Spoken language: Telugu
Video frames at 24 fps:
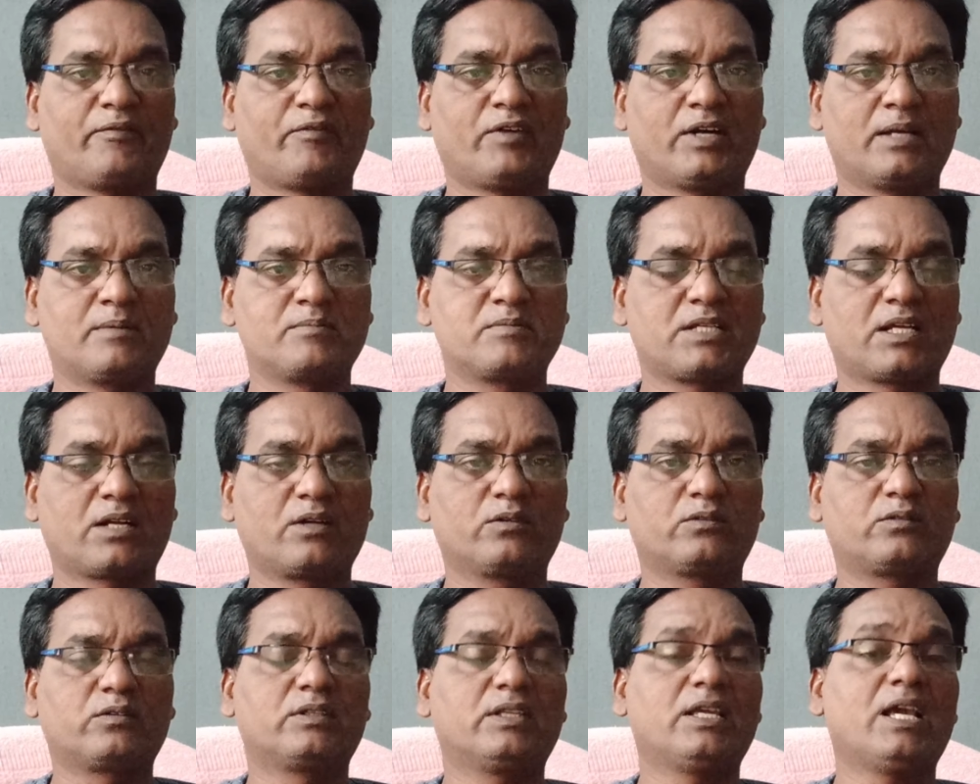ఇవ్వడం
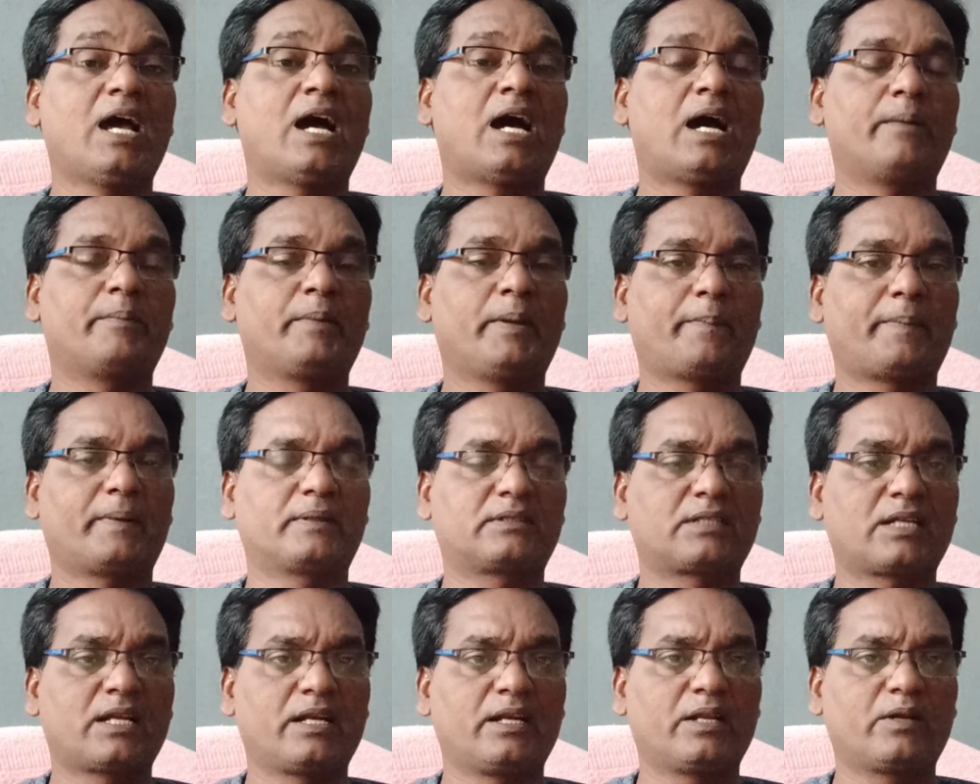జరుగుతుంది హామీ
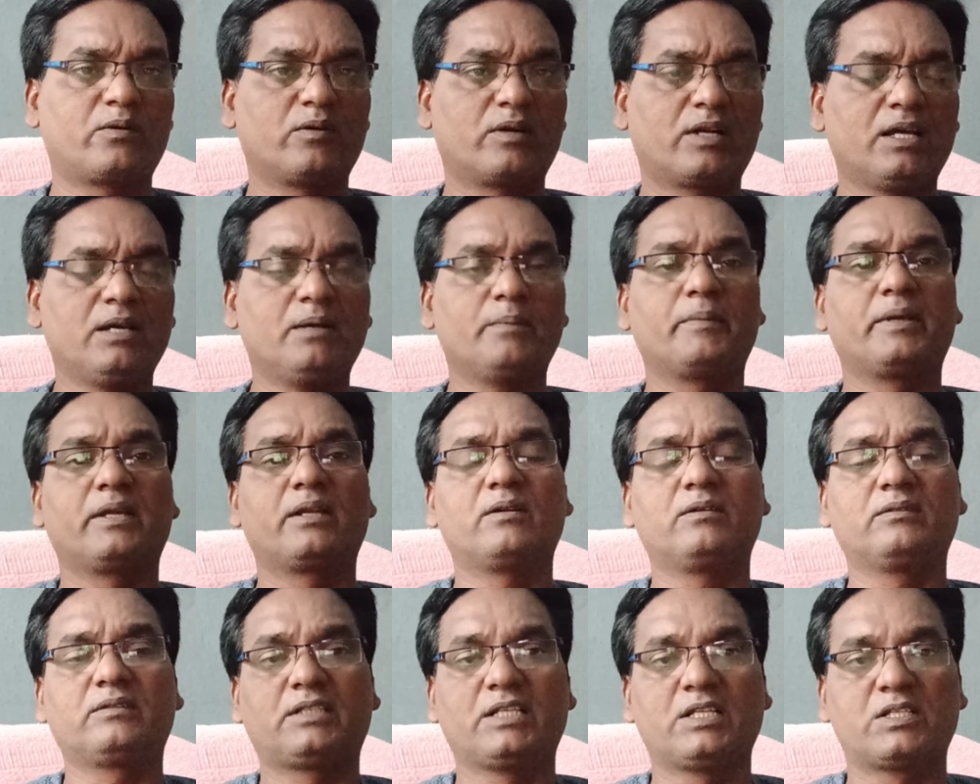పత్రాన్ని కూడా
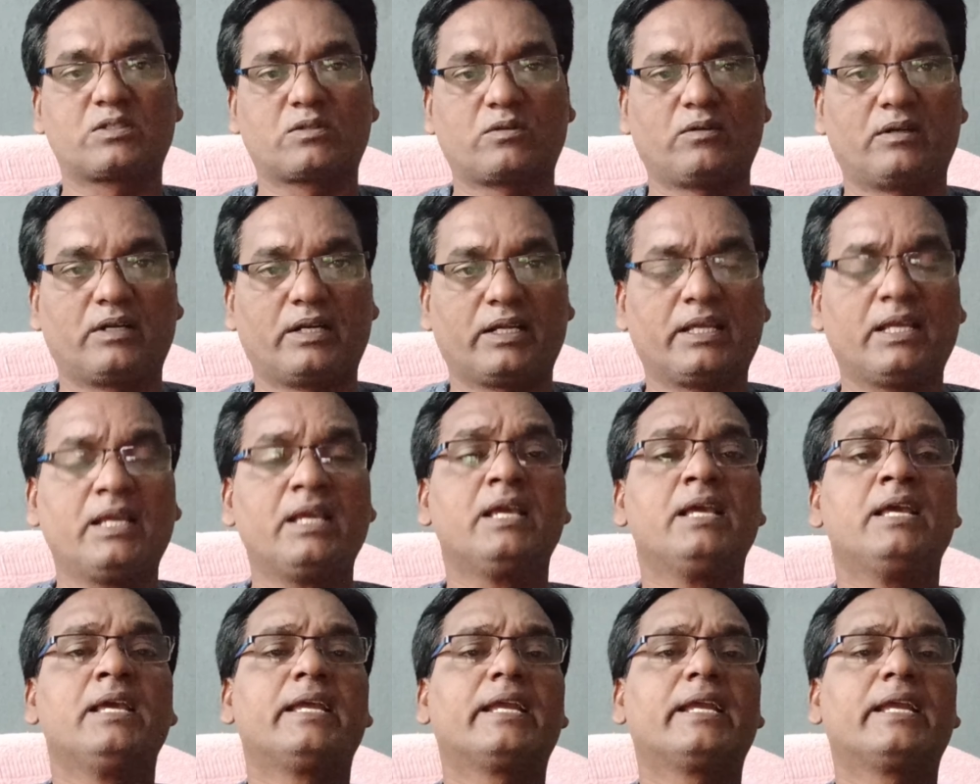మీరు తీసుకోండి